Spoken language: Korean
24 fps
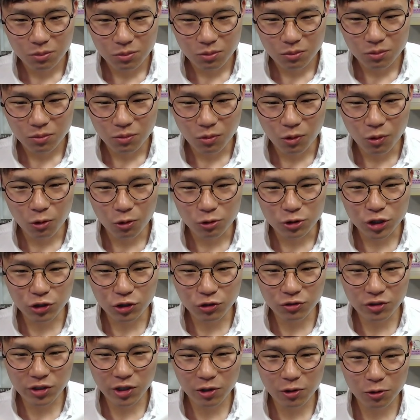뭐
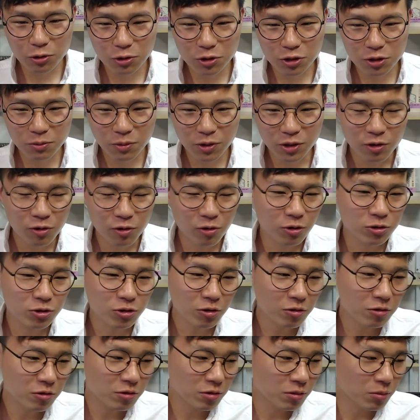쉬운 예로 들면 이런 거죠.
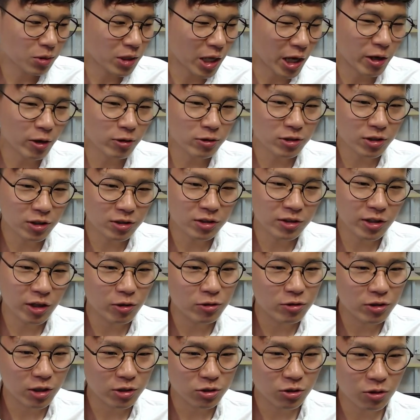뭐 다이어트 같은 예로
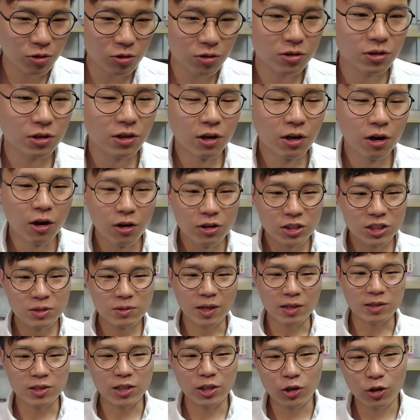들겠죠 지금
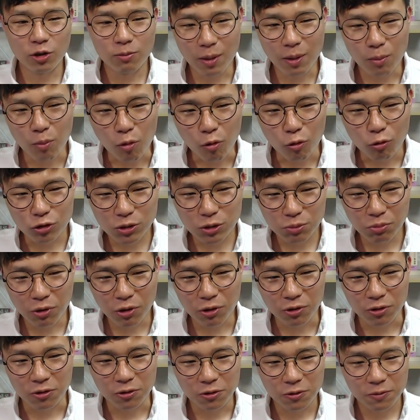당장 이걸 막 먹고
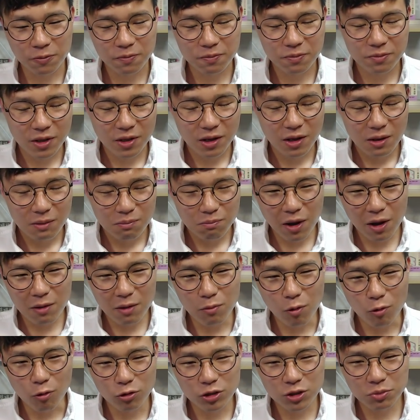싶어요. 막
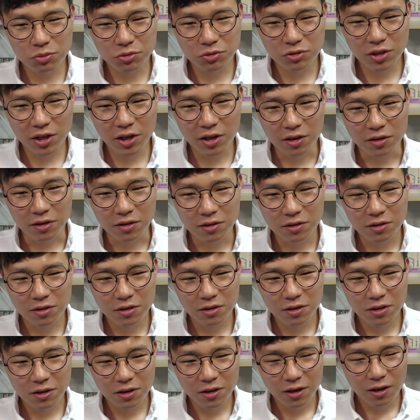먹고 싶은데
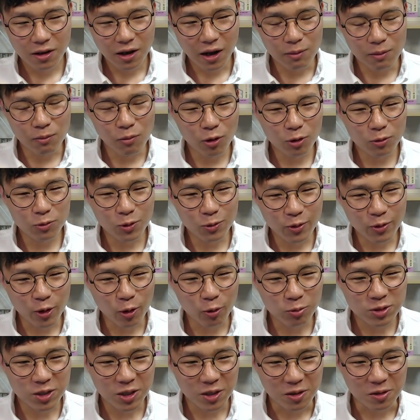안 먹으면 너무
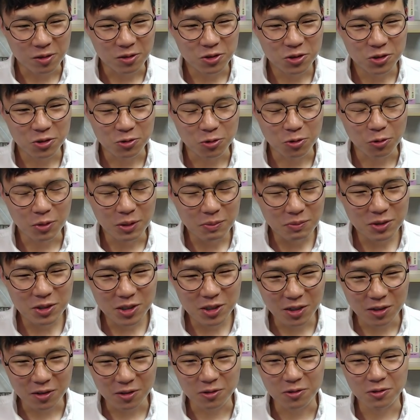괴롭잖아요. 그렇죠? 너무
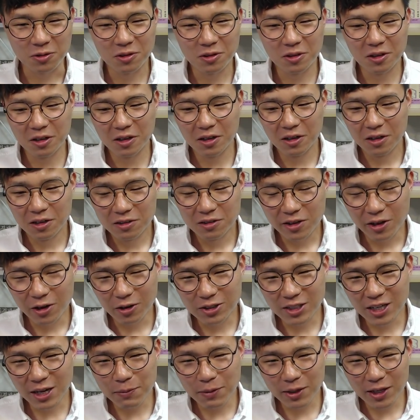힘들잖아요. 이걸
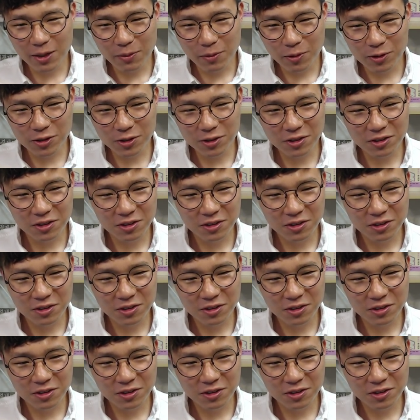참아내면은